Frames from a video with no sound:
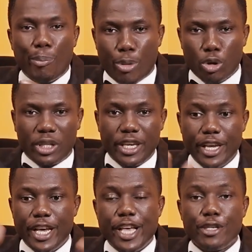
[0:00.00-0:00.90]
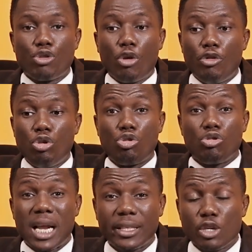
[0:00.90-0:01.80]
emporté et qui sont venus
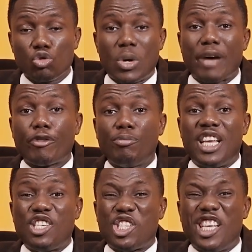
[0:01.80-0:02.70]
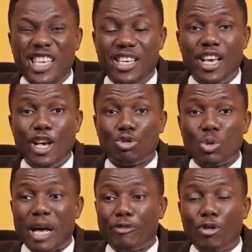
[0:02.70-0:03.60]
sur la terre sous la forme des génies,
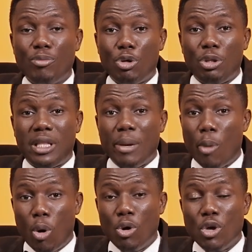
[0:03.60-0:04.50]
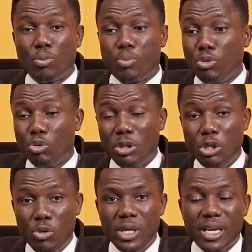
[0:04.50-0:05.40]
sous la forme de démons pour nous
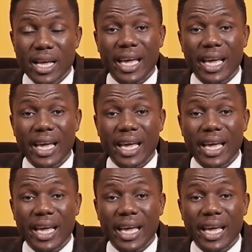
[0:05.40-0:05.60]
nuire.